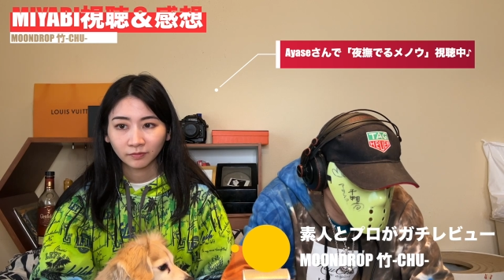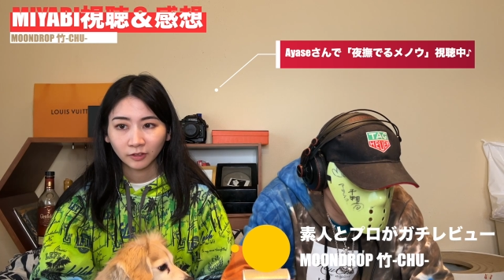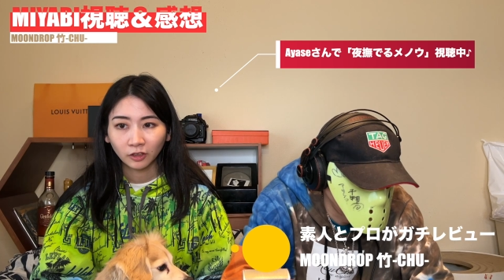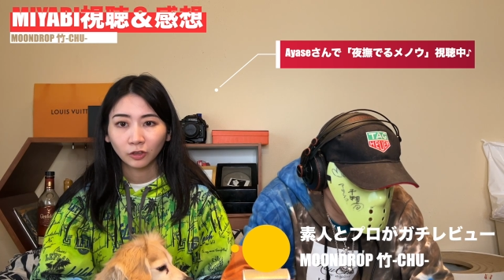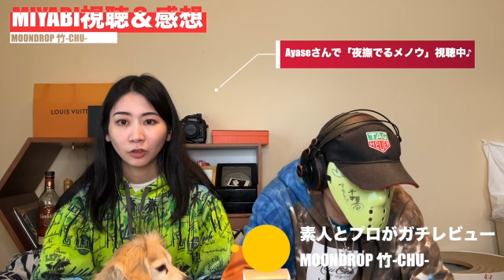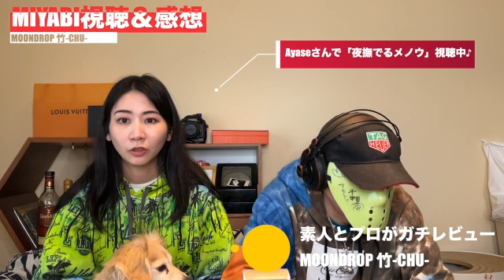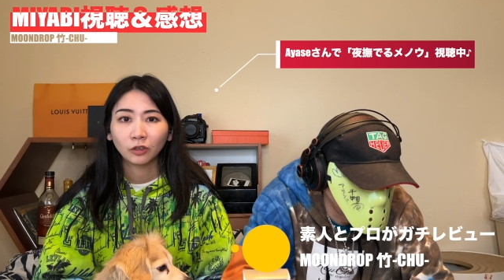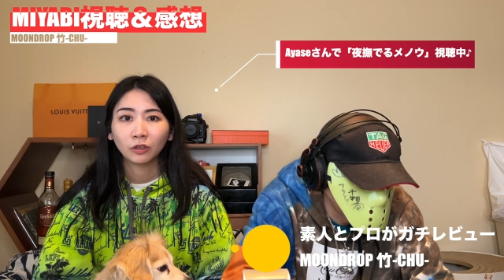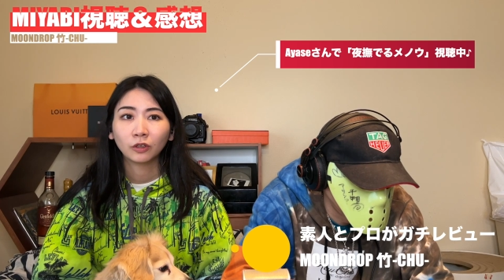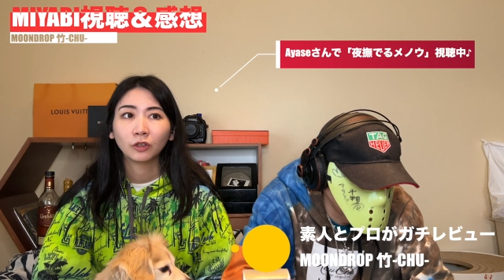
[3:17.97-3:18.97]

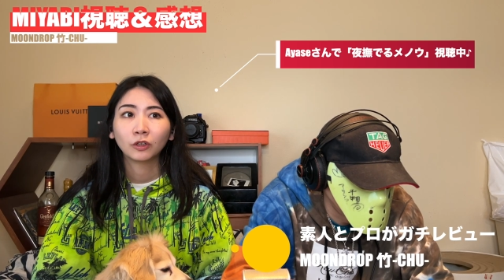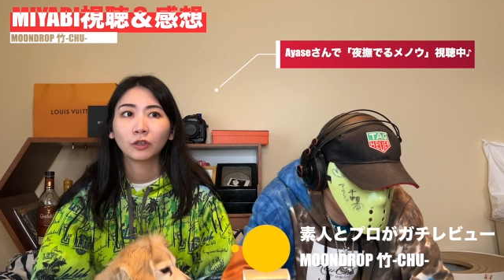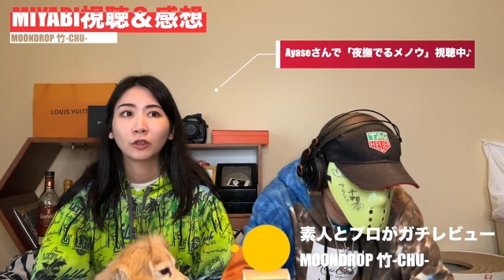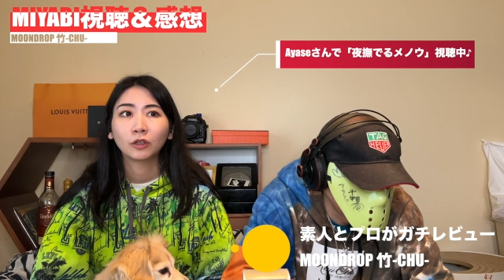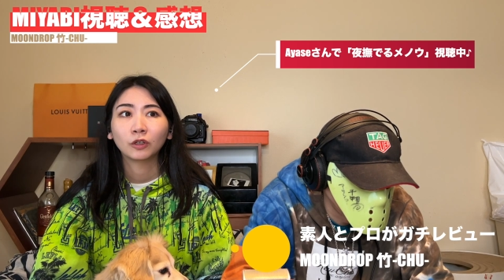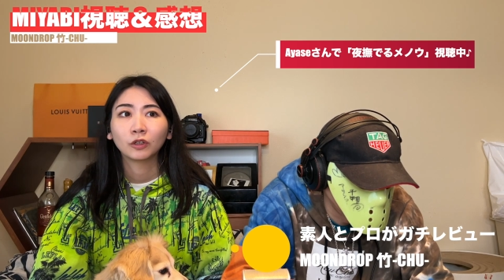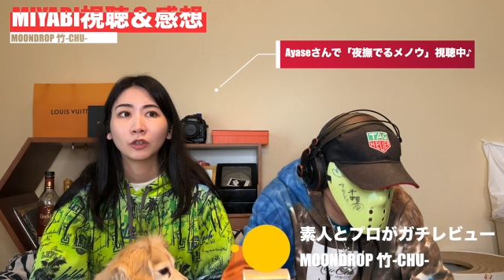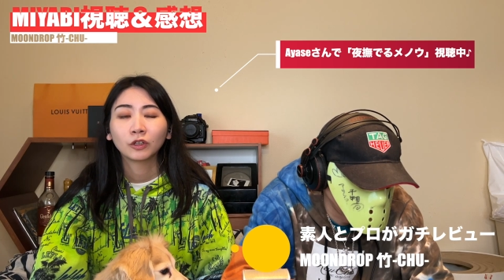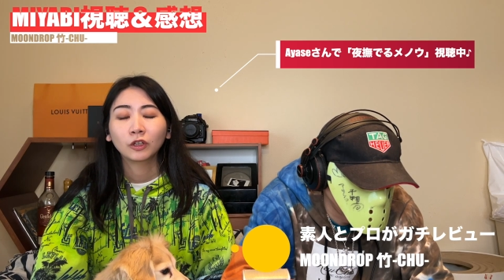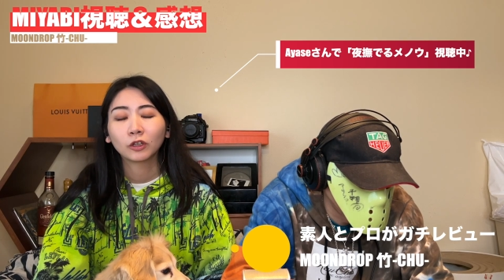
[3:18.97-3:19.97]

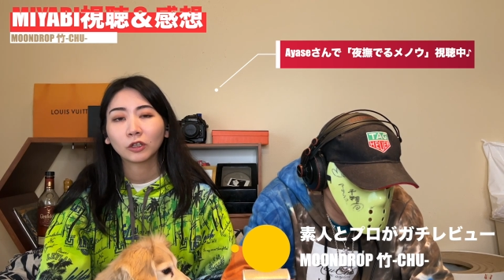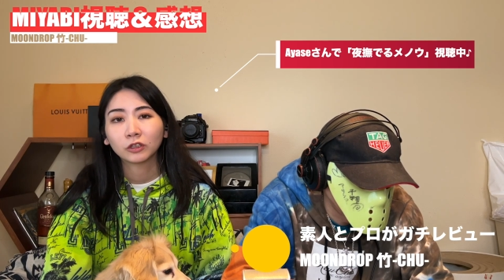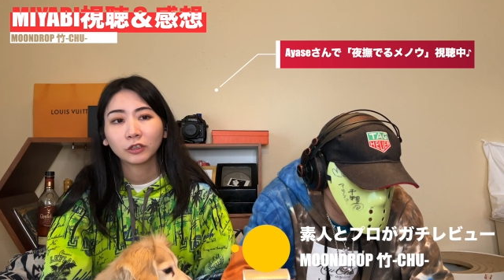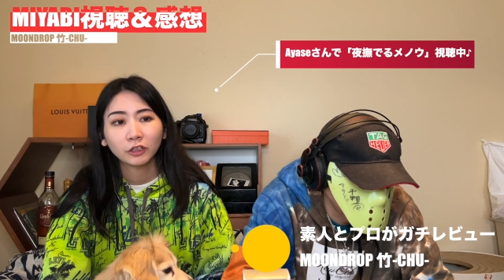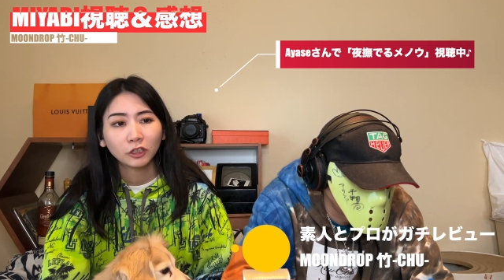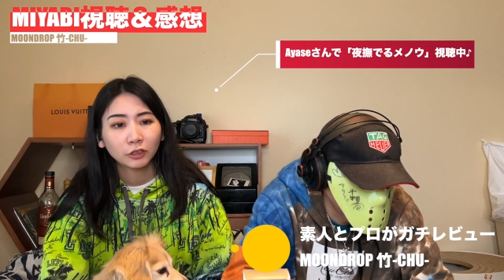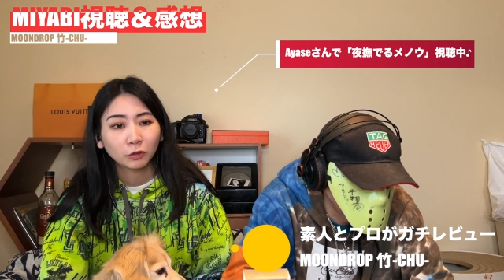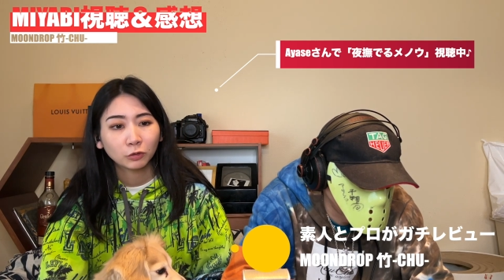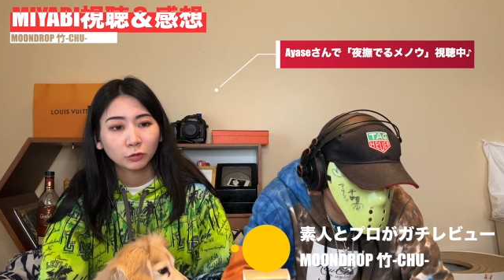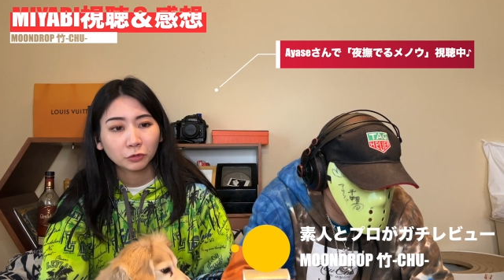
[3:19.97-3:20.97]
おー、なんかクリアで
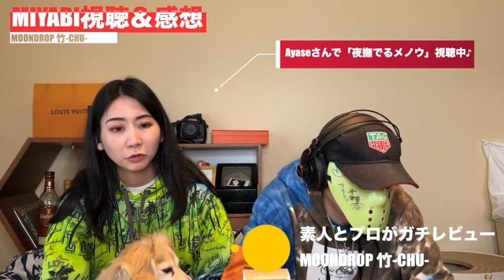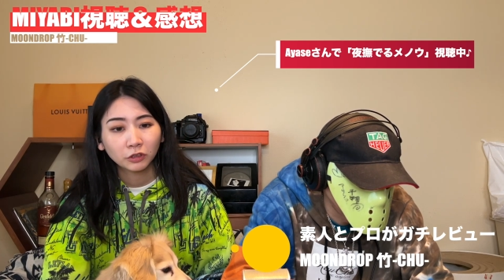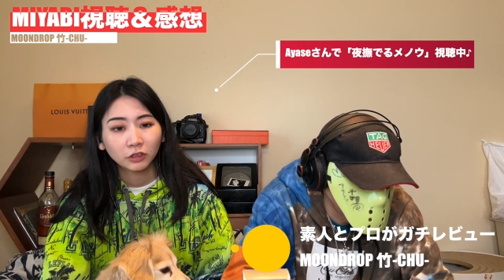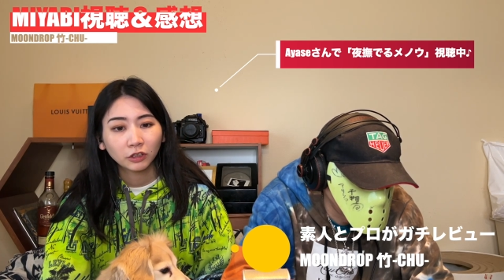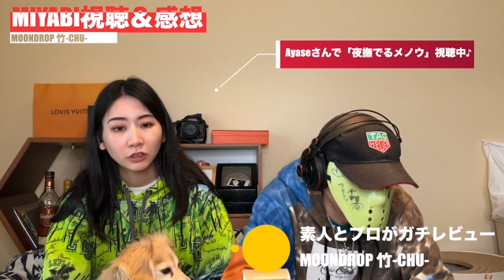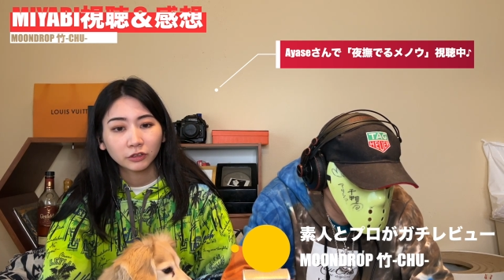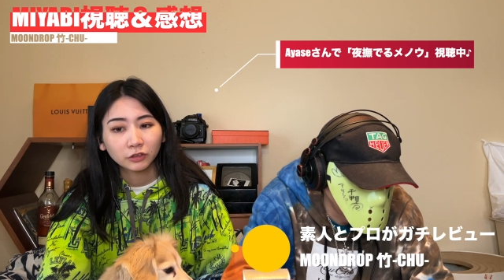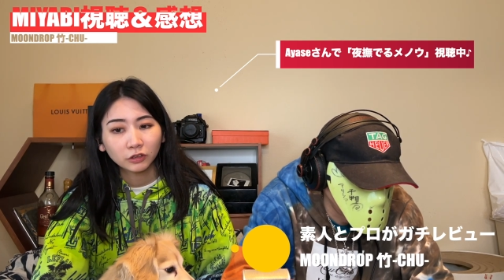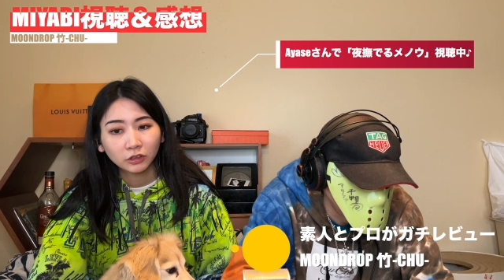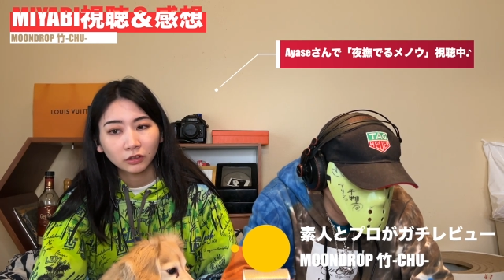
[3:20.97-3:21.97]
ほんと聞きやす
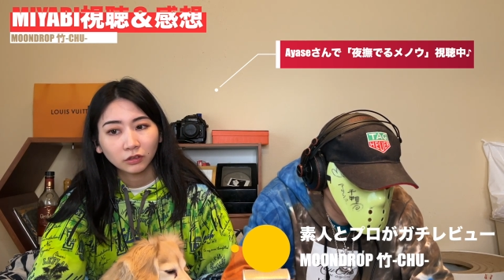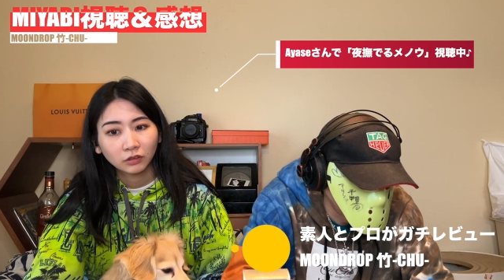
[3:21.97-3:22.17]
い、